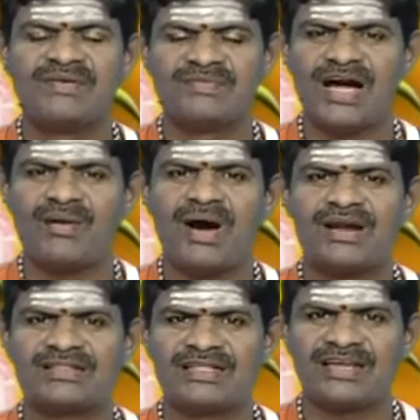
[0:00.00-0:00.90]

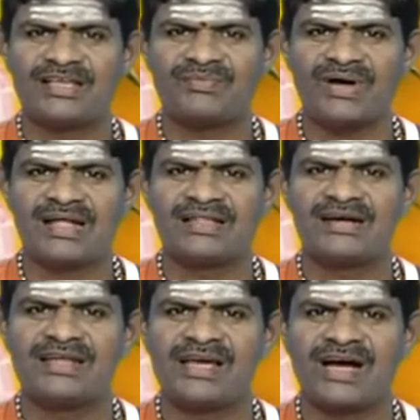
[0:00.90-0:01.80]
வியாபாரத்திலேயும்
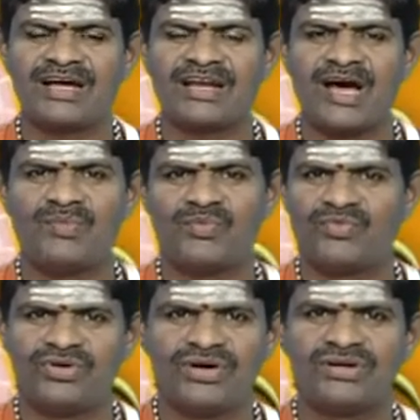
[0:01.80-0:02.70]
அதிரடியாக லாபம்
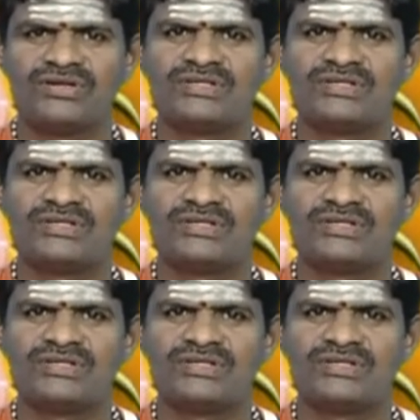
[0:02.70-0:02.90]
உண்டு